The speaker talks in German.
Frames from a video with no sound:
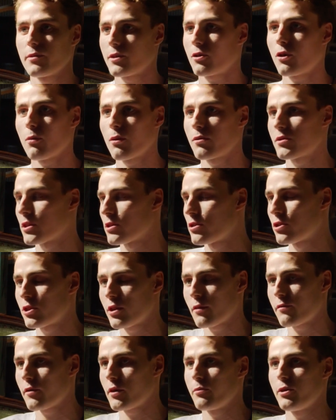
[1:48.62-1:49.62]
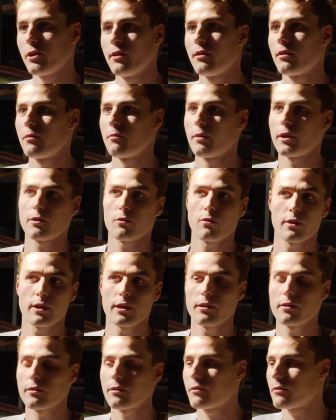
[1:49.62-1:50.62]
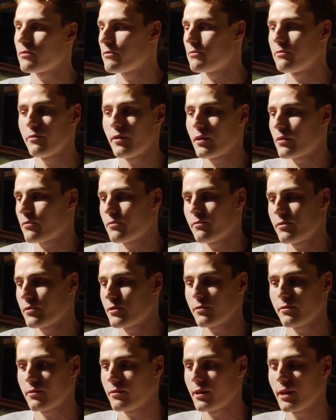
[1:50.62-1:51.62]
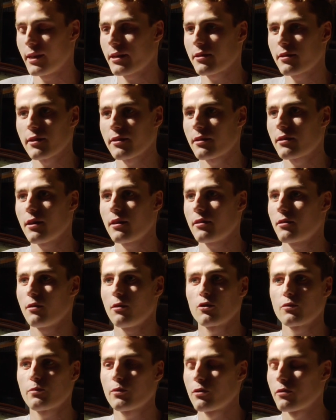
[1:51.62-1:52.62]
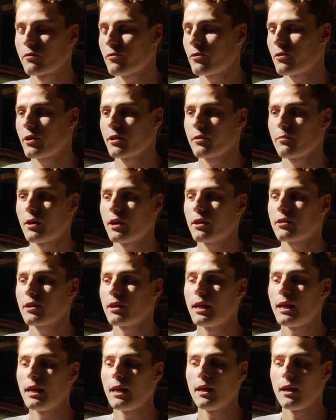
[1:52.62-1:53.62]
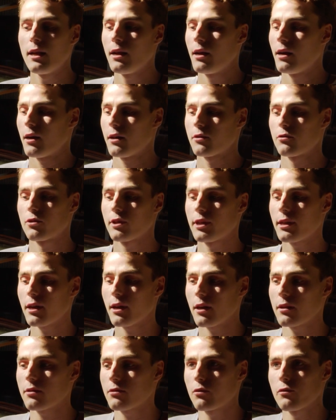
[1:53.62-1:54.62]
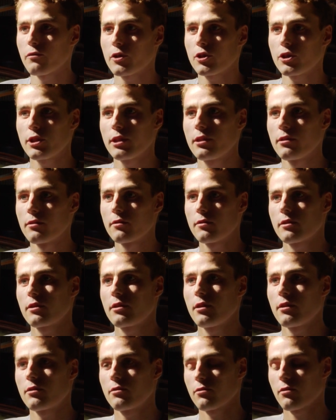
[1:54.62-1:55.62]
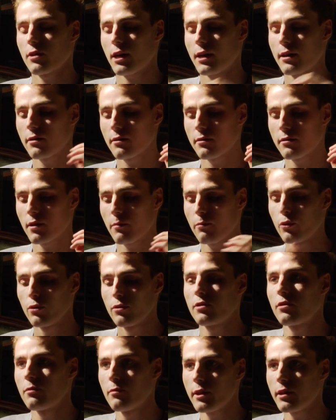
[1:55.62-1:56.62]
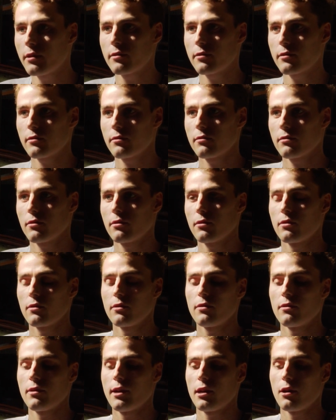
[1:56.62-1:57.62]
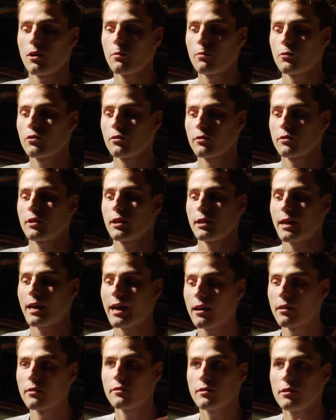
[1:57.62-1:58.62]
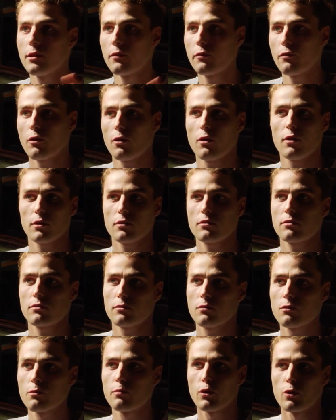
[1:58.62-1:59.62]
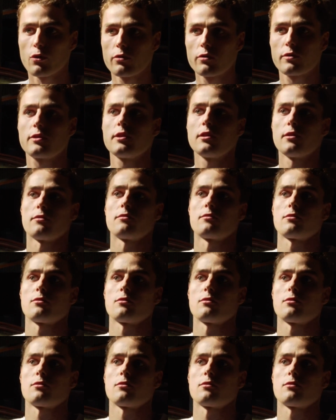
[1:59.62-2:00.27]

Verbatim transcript: ich komme aus einer Tischlerfamilie, mein Kollege war Elektriker, hat eine Ausbildung vorher gemacht. Also jeder hat so verschiedene Skills und gerade dieser bunte Mix äh, erlaubt uns halt alles hier vor Ort zu produzieren,